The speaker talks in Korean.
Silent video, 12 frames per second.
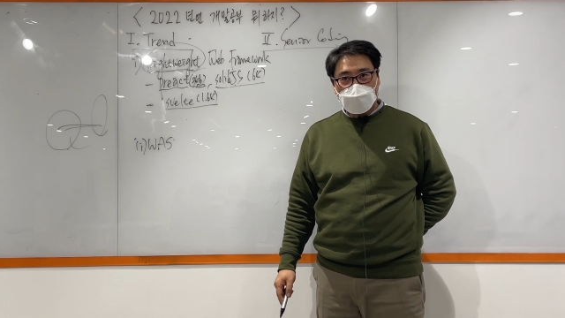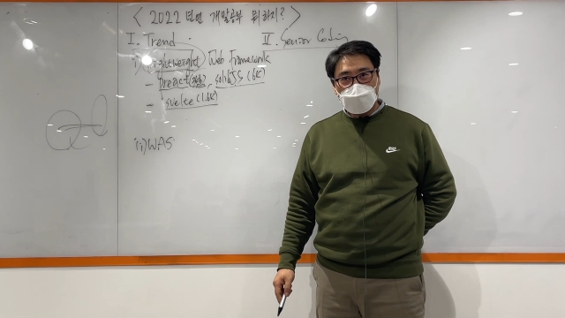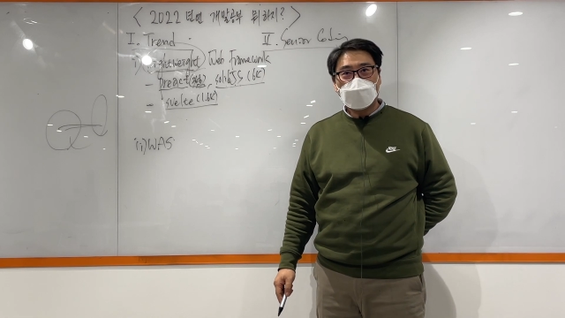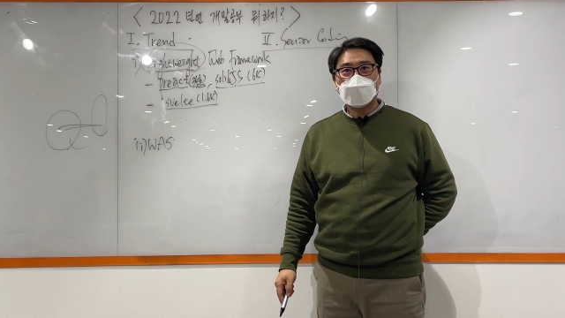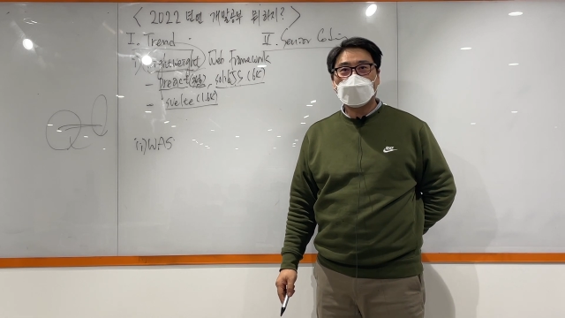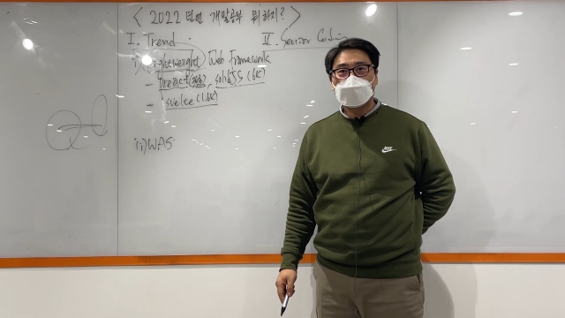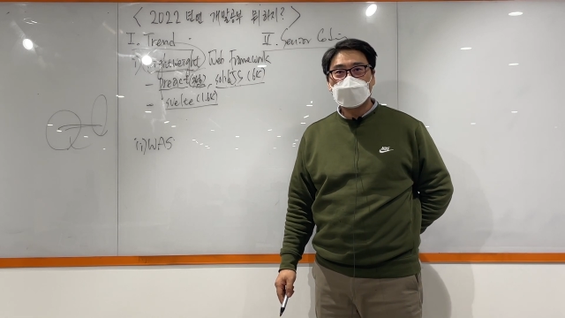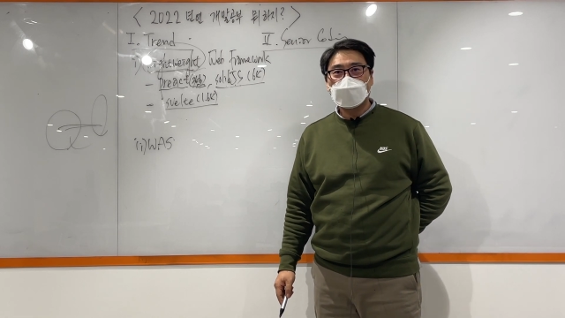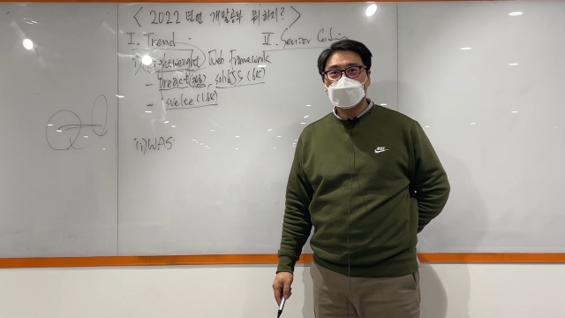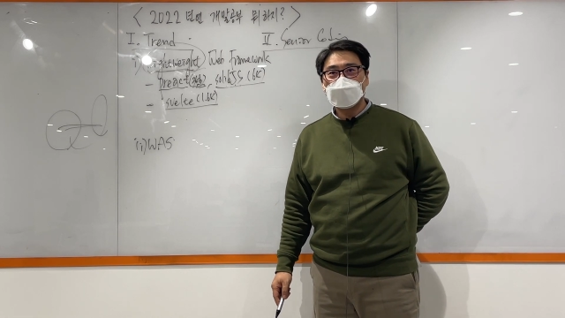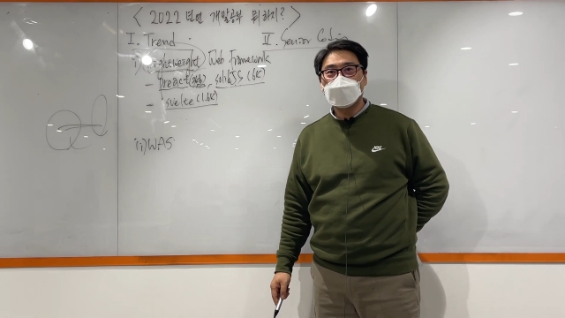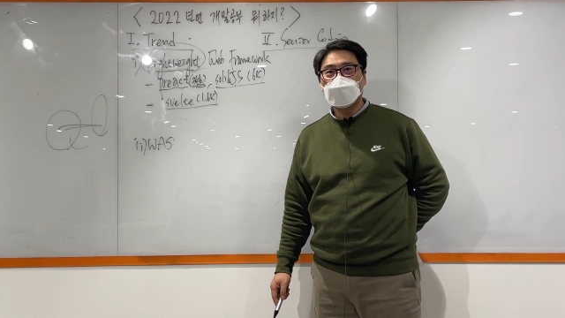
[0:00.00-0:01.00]
배라고 하는
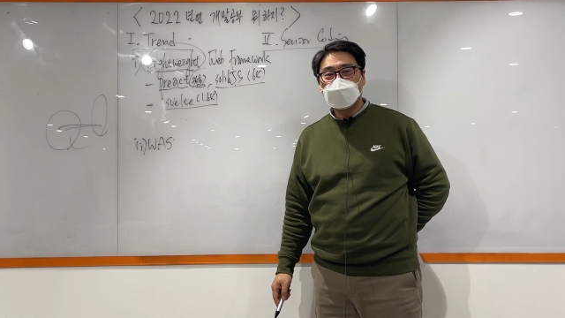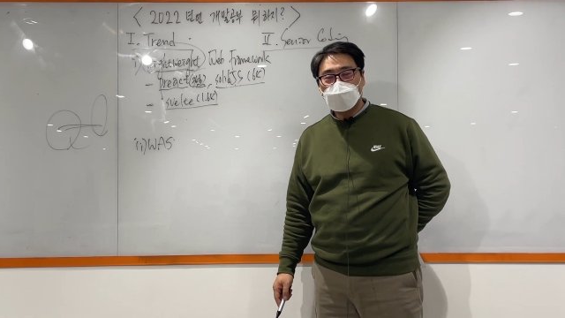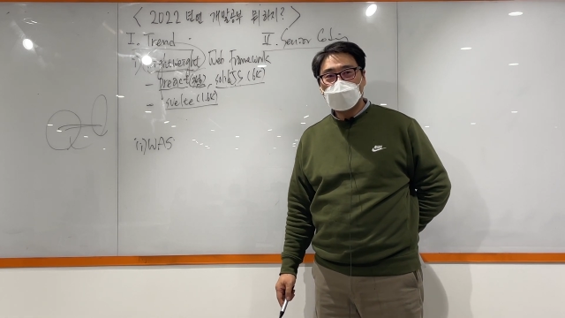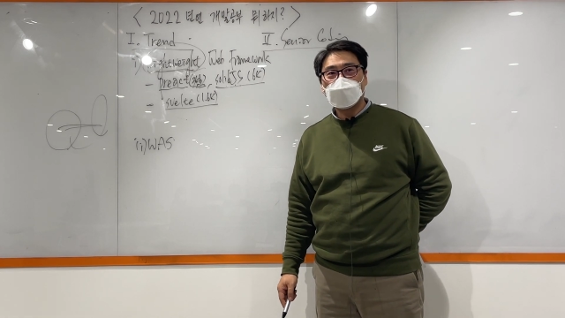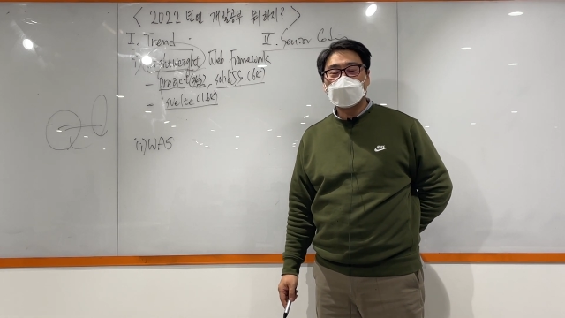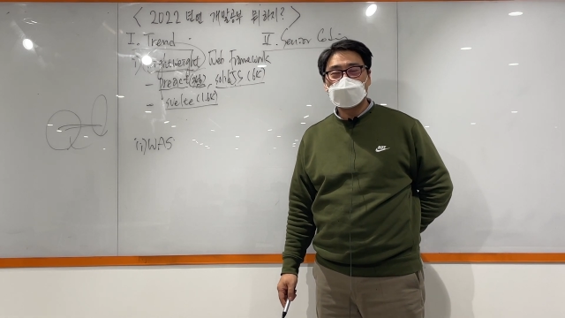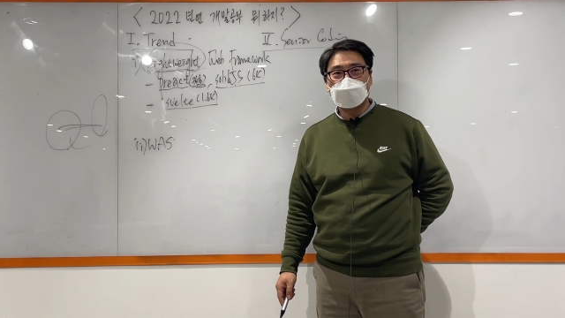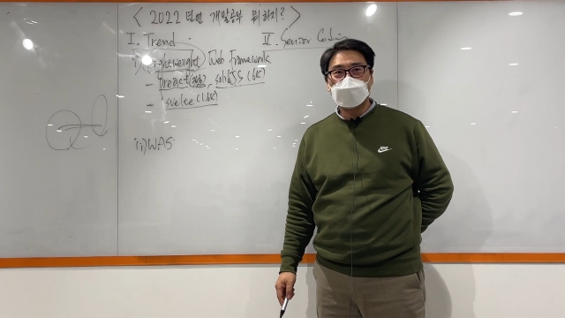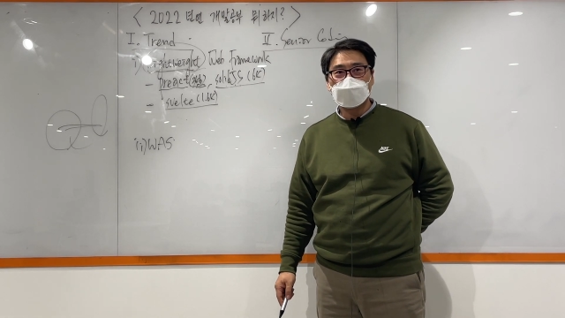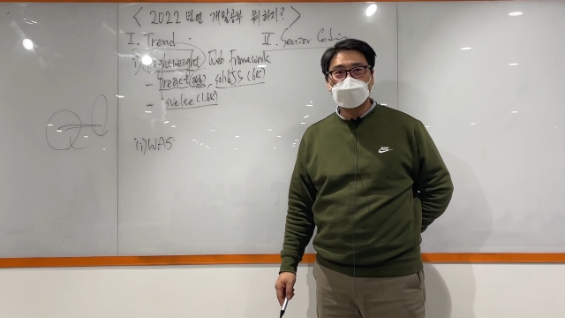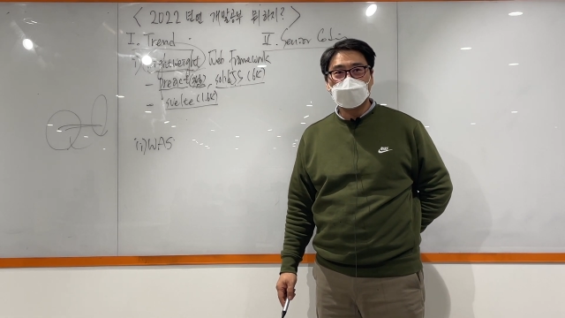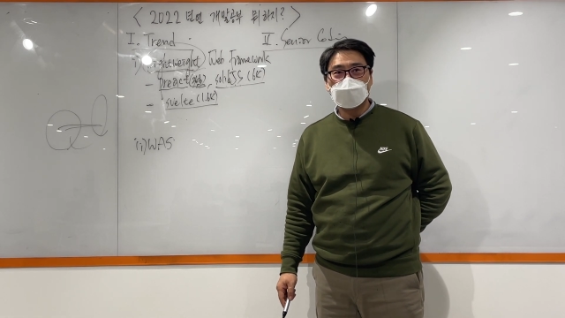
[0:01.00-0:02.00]
사람이 있고 십 배라고 하는 사람이
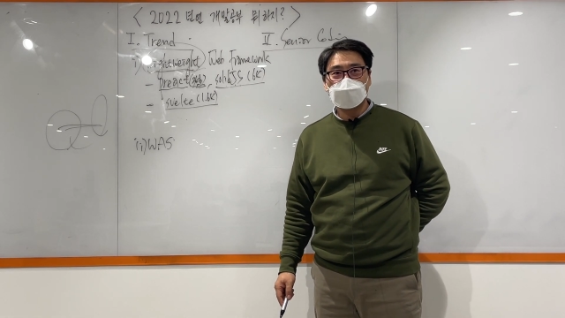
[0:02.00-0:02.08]
있어요.